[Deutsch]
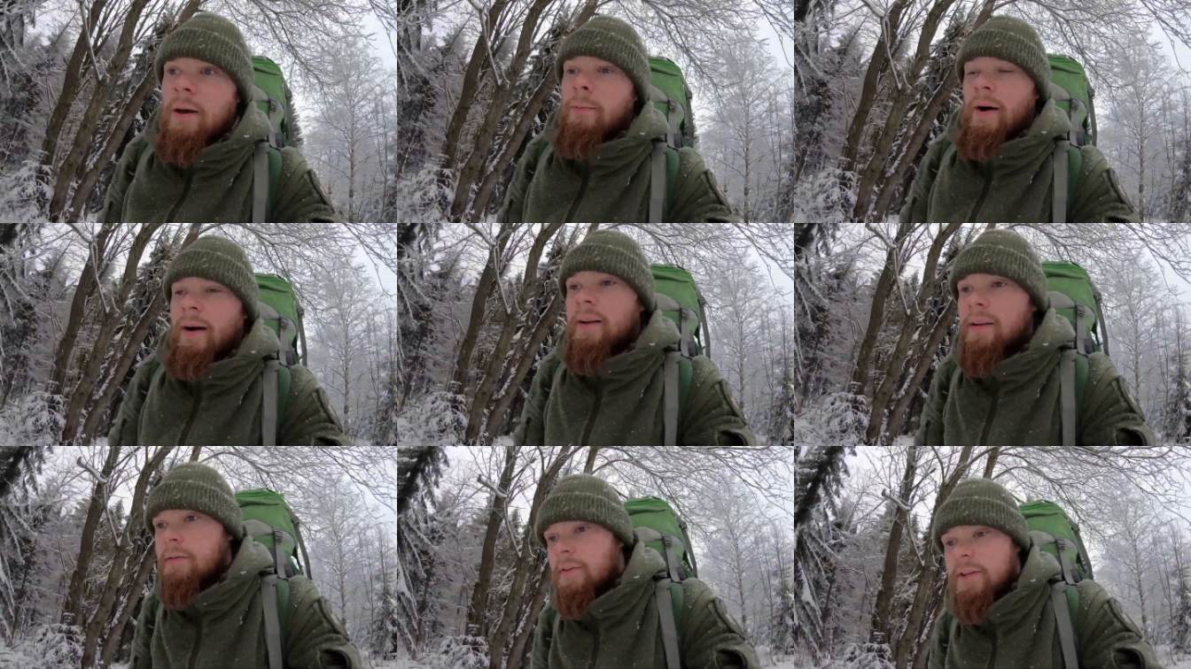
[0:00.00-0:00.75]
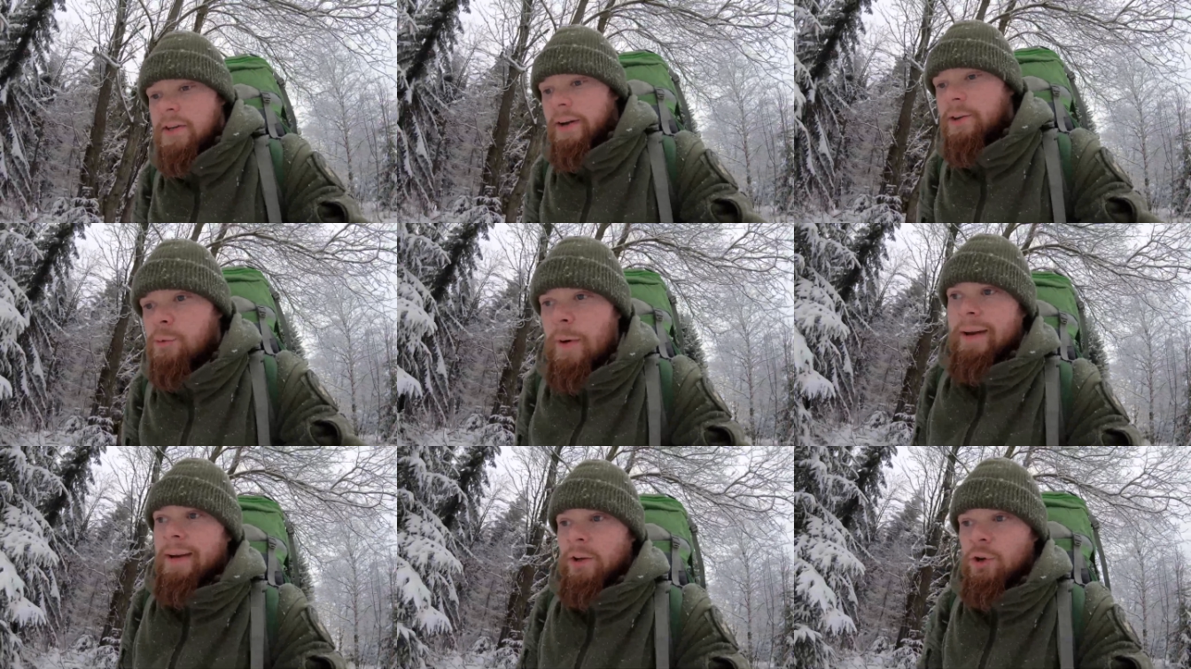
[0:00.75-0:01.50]
Meine
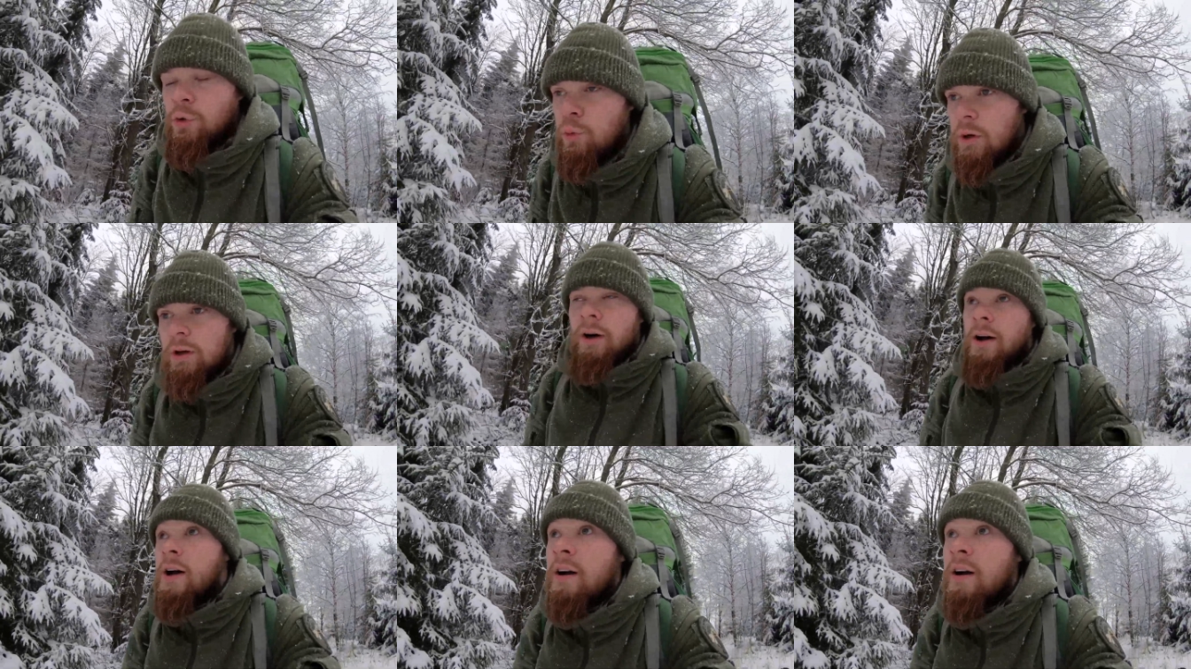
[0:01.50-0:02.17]
Winter-Tracking-Tour.